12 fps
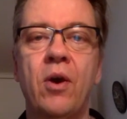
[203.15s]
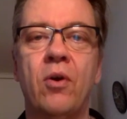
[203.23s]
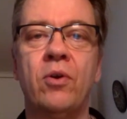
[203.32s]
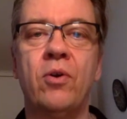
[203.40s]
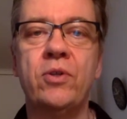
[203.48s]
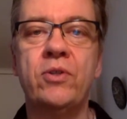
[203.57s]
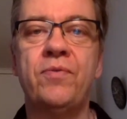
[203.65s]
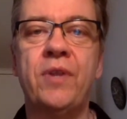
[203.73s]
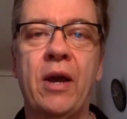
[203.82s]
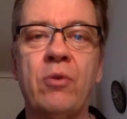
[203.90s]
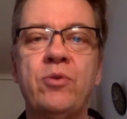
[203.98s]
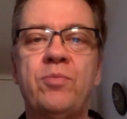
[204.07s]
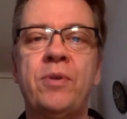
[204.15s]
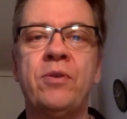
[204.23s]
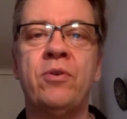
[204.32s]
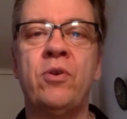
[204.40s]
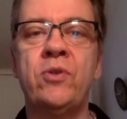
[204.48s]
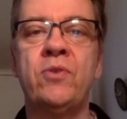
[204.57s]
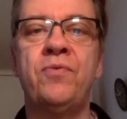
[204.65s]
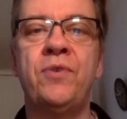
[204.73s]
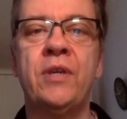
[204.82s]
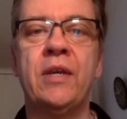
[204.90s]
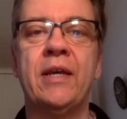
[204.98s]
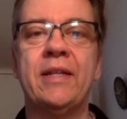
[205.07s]
und noch so viel Ausbildung und noch so
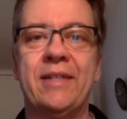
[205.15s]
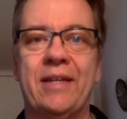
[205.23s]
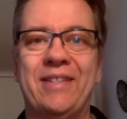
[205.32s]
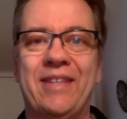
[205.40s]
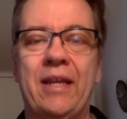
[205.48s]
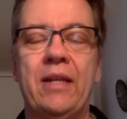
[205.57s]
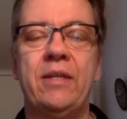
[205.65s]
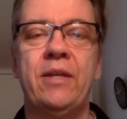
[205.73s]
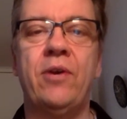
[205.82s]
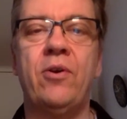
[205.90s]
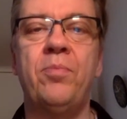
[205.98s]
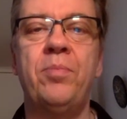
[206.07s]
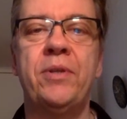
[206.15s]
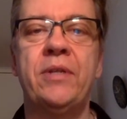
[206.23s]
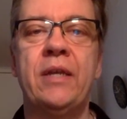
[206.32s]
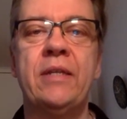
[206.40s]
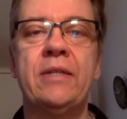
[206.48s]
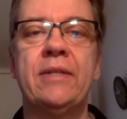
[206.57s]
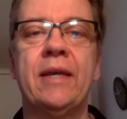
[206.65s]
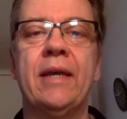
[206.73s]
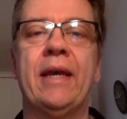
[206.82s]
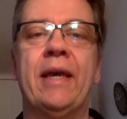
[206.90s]
viel tatsächliche Kompetenz.